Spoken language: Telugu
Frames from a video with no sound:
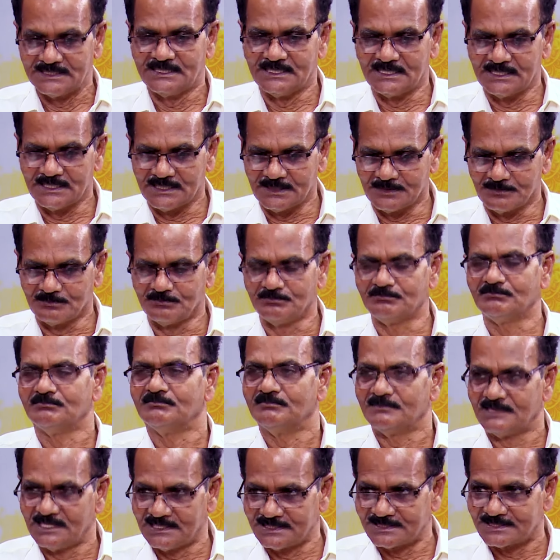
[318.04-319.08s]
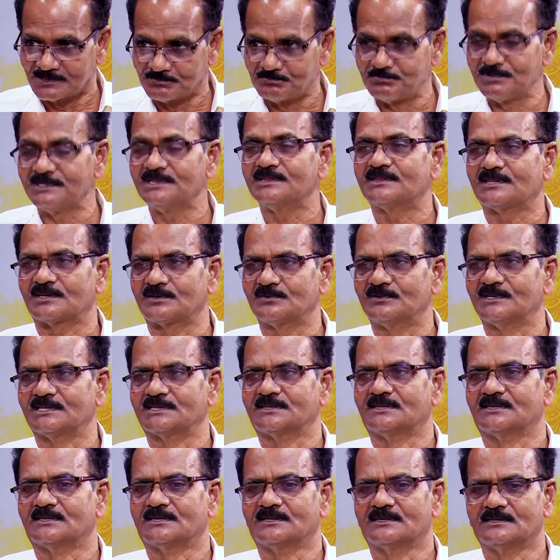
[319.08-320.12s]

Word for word: ఈ నేను చెప్పిన తర్వాత